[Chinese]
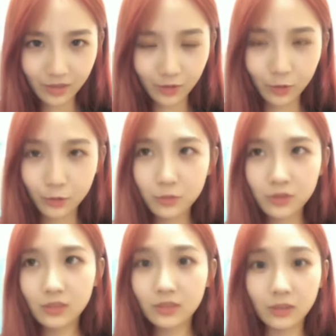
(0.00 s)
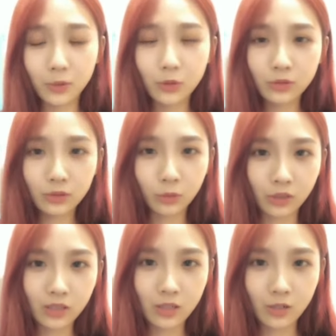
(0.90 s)
以后公司你们公司
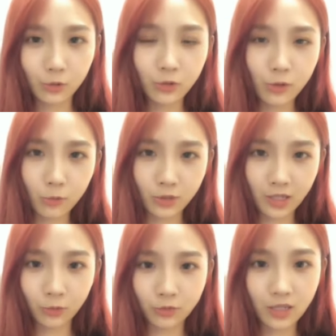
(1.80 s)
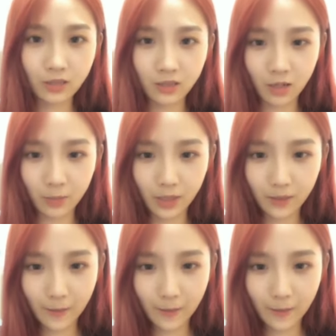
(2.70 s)
团建首选我家农家乐，好吧？